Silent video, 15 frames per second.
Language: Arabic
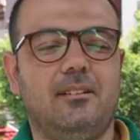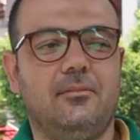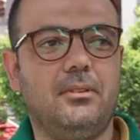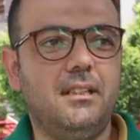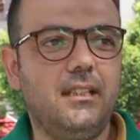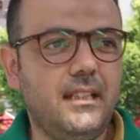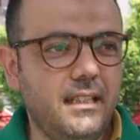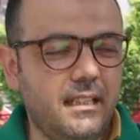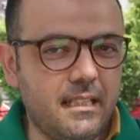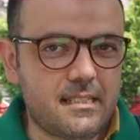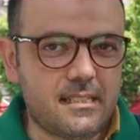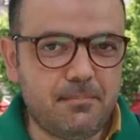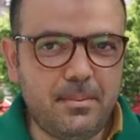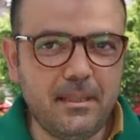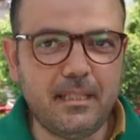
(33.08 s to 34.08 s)
والله
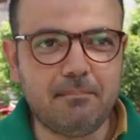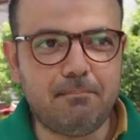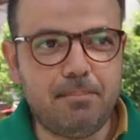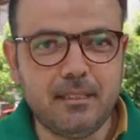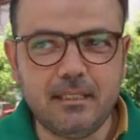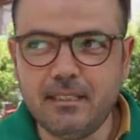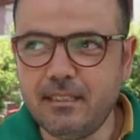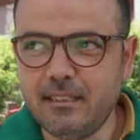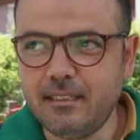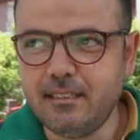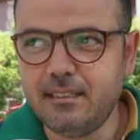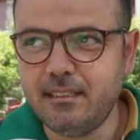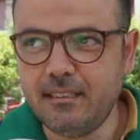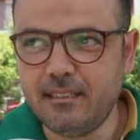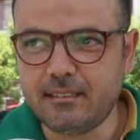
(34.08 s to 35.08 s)
الأسباب
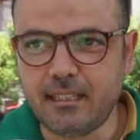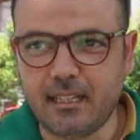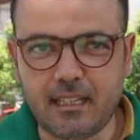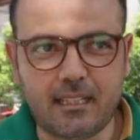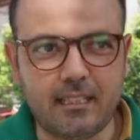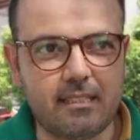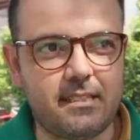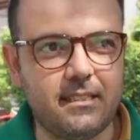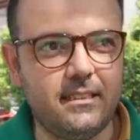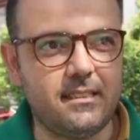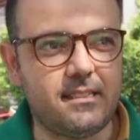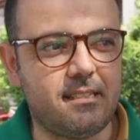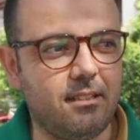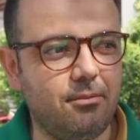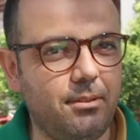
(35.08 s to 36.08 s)
آه، تأخر سن
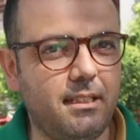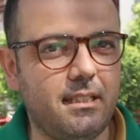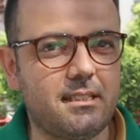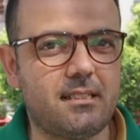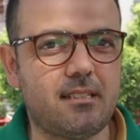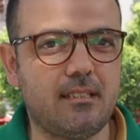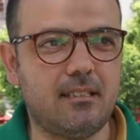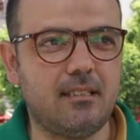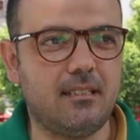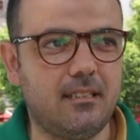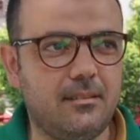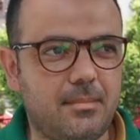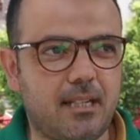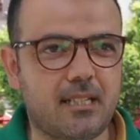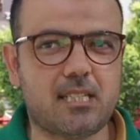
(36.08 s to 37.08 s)
الزواج
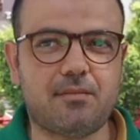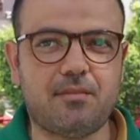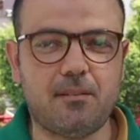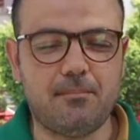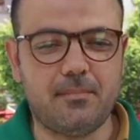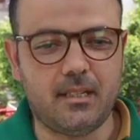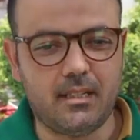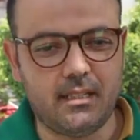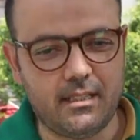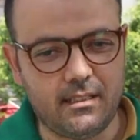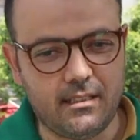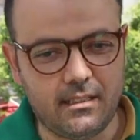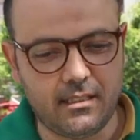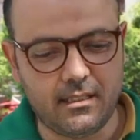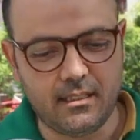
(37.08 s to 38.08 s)
آه، ما عادش فما
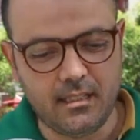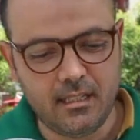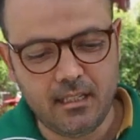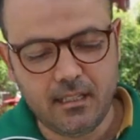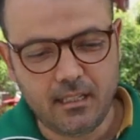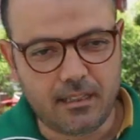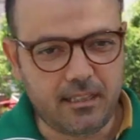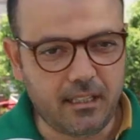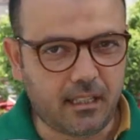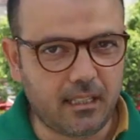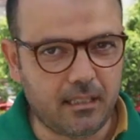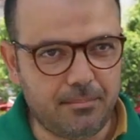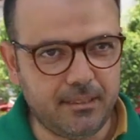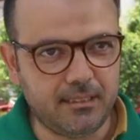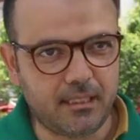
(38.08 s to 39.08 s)
آه،
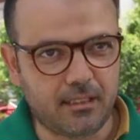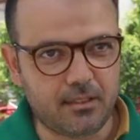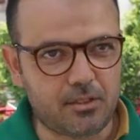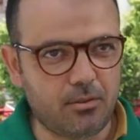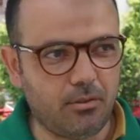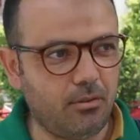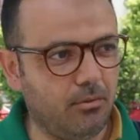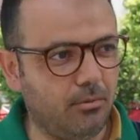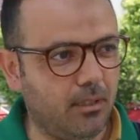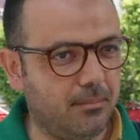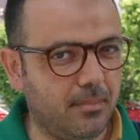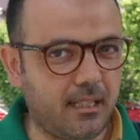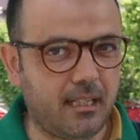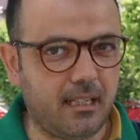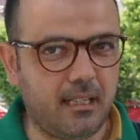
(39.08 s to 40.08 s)
ثقة بين الرجل
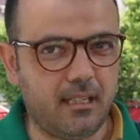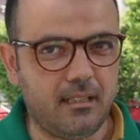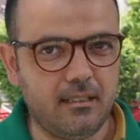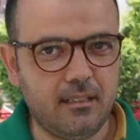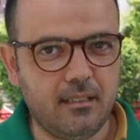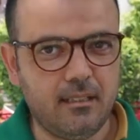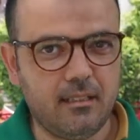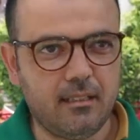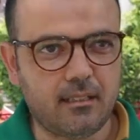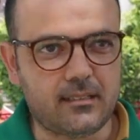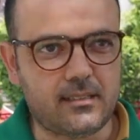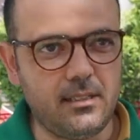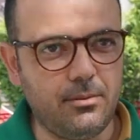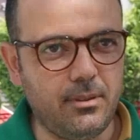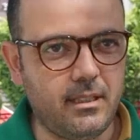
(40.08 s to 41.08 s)
والمرأة
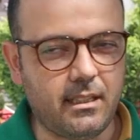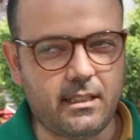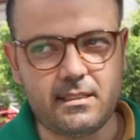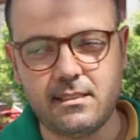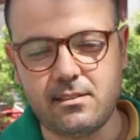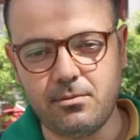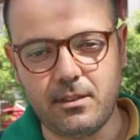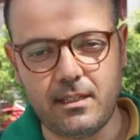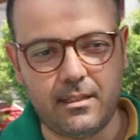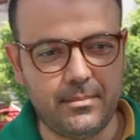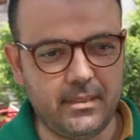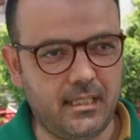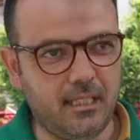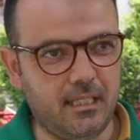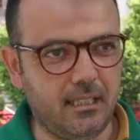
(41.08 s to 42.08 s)
سواء اكسسوا
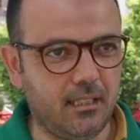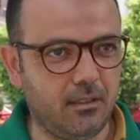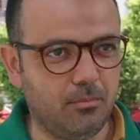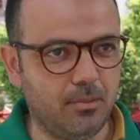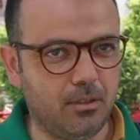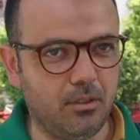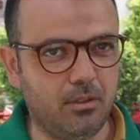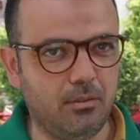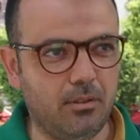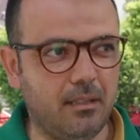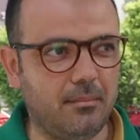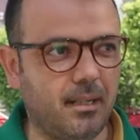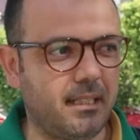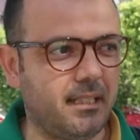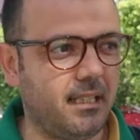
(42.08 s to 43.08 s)
من هي ومن
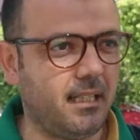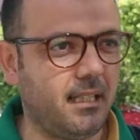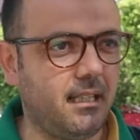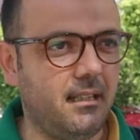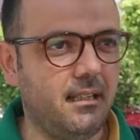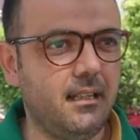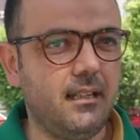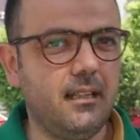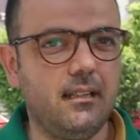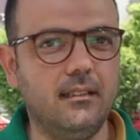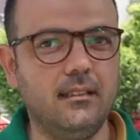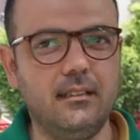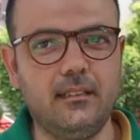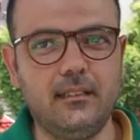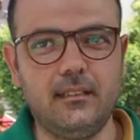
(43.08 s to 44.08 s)
هو معناها
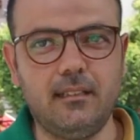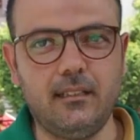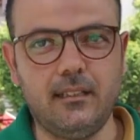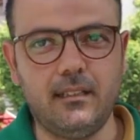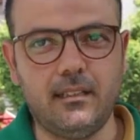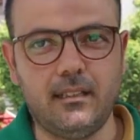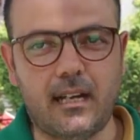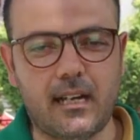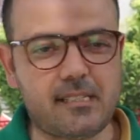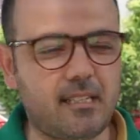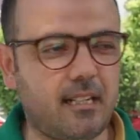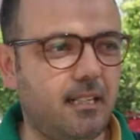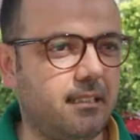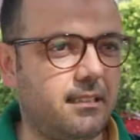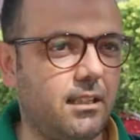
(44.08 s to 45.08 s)
آه
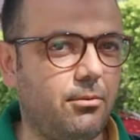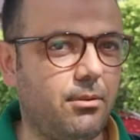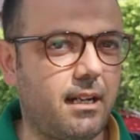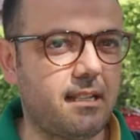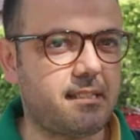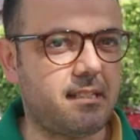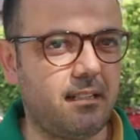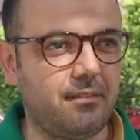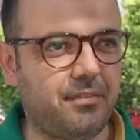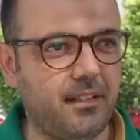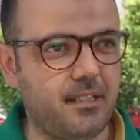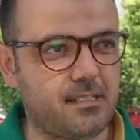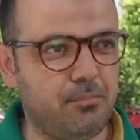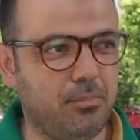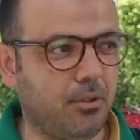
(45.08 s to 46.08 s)
عصرنا توا عصر
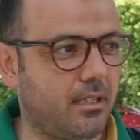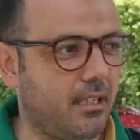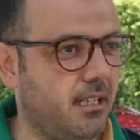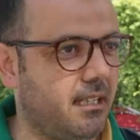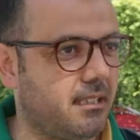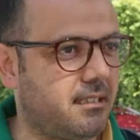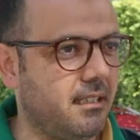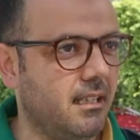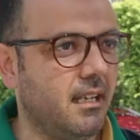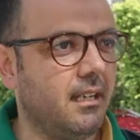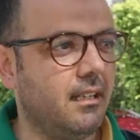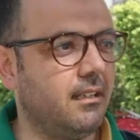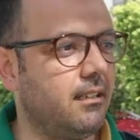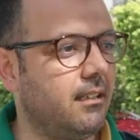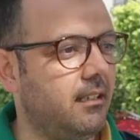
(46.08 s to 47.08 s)
الفيسبوكات
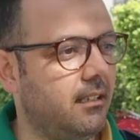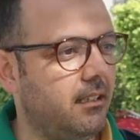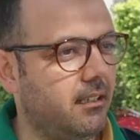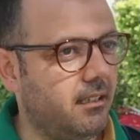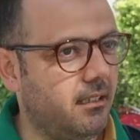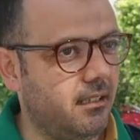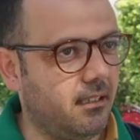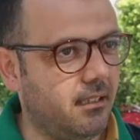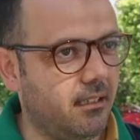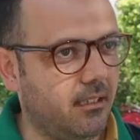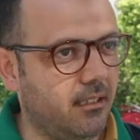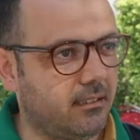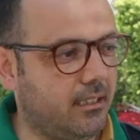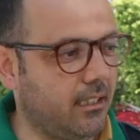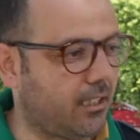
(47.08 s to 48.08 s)

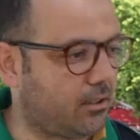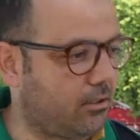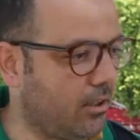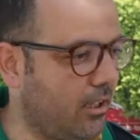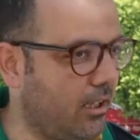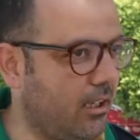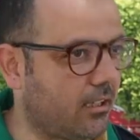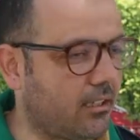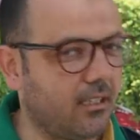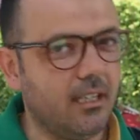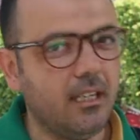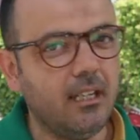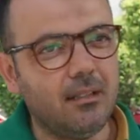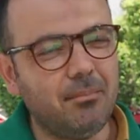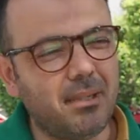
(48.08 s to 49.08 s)
آه تيك توك
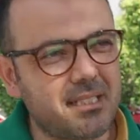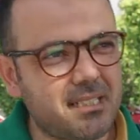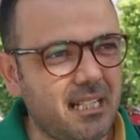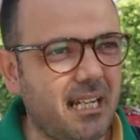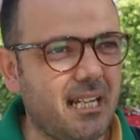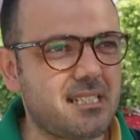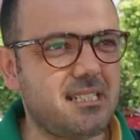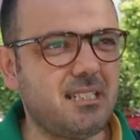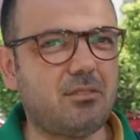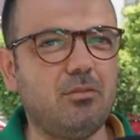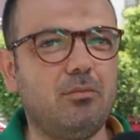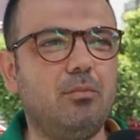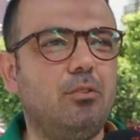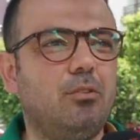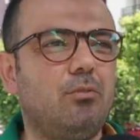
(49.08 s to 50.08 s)
برشا حاجات
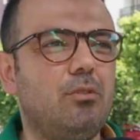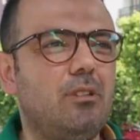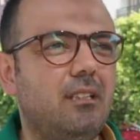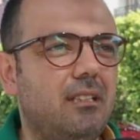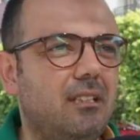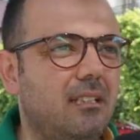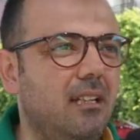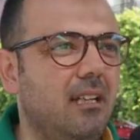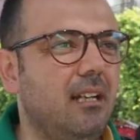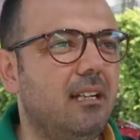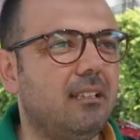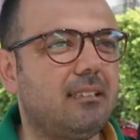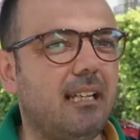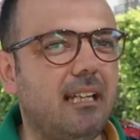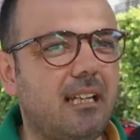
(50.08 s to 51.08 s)
امور
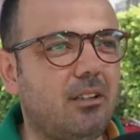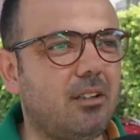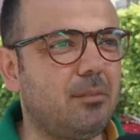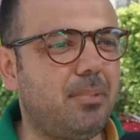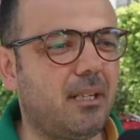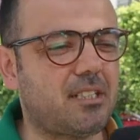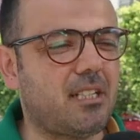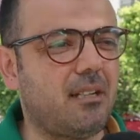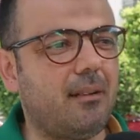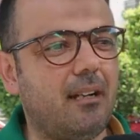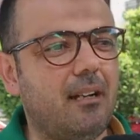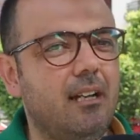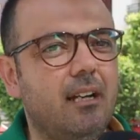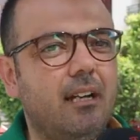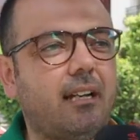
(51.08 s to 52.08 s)
والتاخر
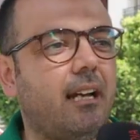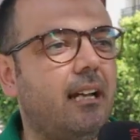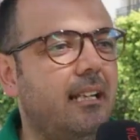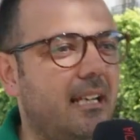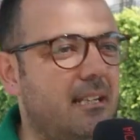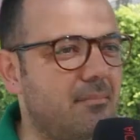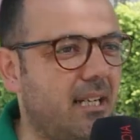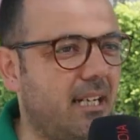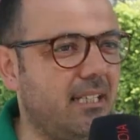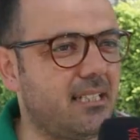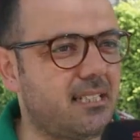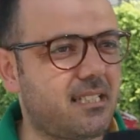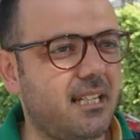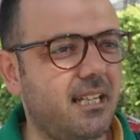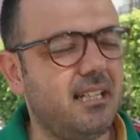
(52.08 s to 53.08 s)
برشا غلاء
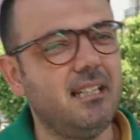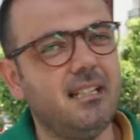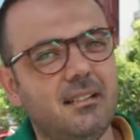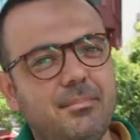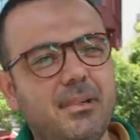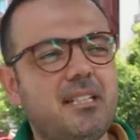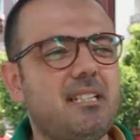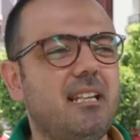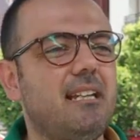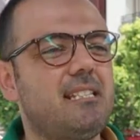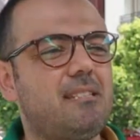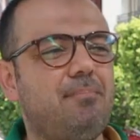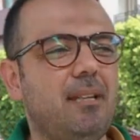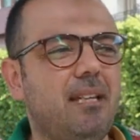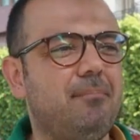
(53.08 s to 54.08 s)
المعيشه برشا
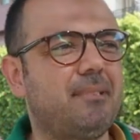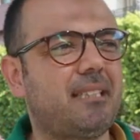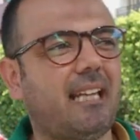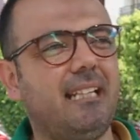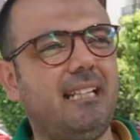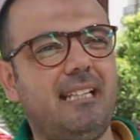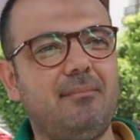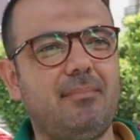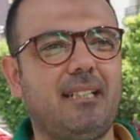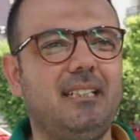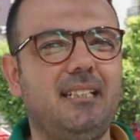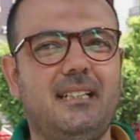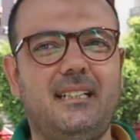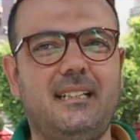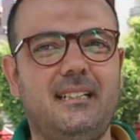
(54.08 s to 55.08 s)
اسباب تخلي
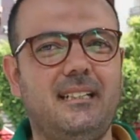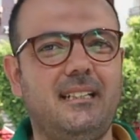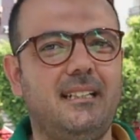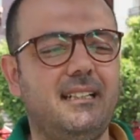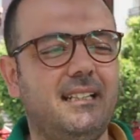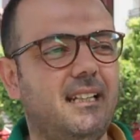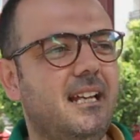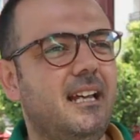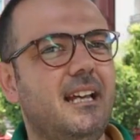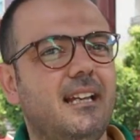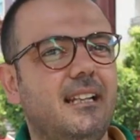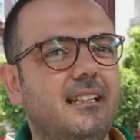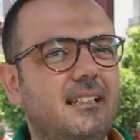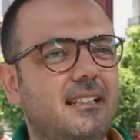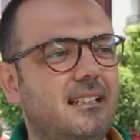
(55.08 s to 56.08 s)
معناها
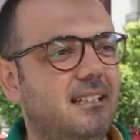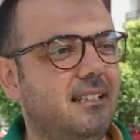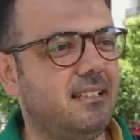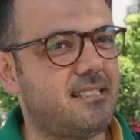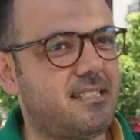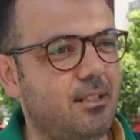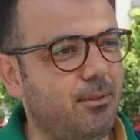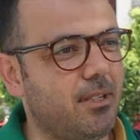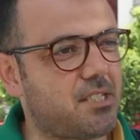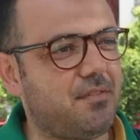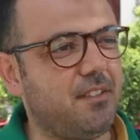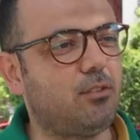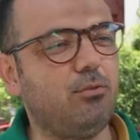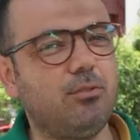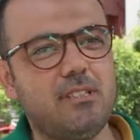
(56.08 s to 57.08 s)
الزواج
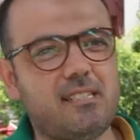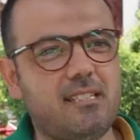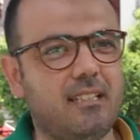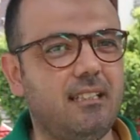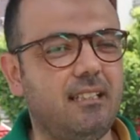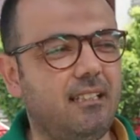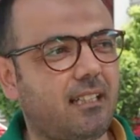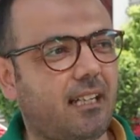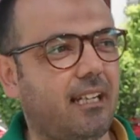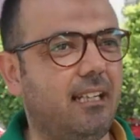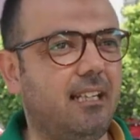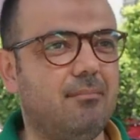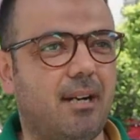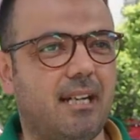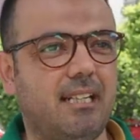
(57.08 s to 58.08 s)
في تونس
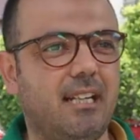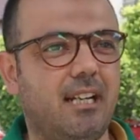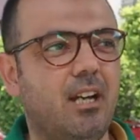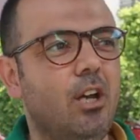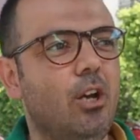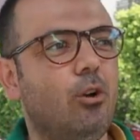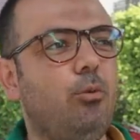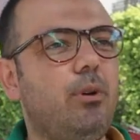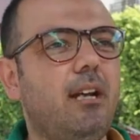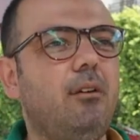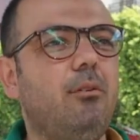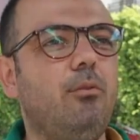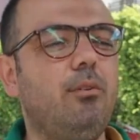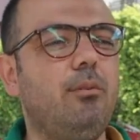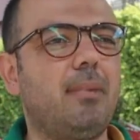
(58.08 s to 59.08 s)
يقل معناها
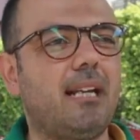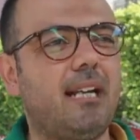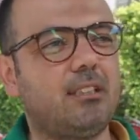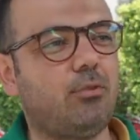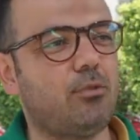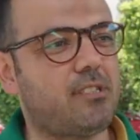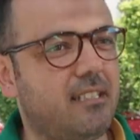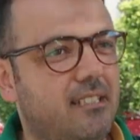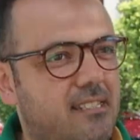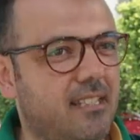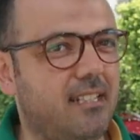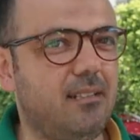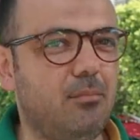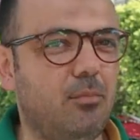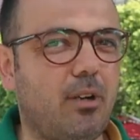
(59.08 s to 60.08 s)
والمراه توصل
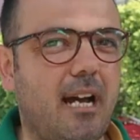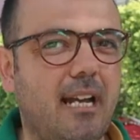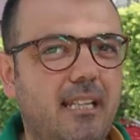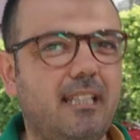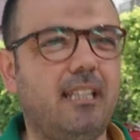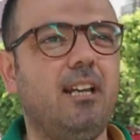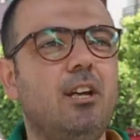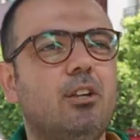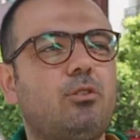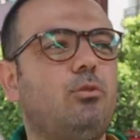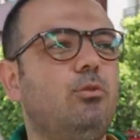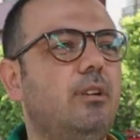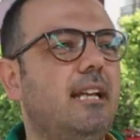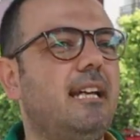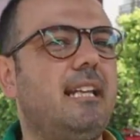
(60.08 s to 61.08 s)
لسن معين
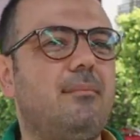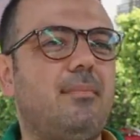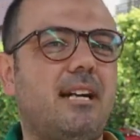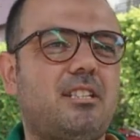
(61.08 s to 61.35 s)
تقول انا ما